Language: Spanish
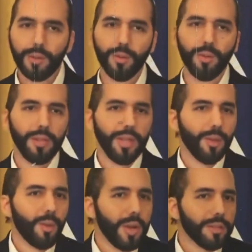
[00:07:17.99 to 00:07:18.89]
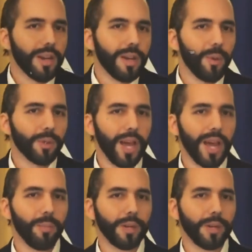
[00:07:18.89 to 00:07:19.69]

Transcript: yo no entiendo cuál es el reportaje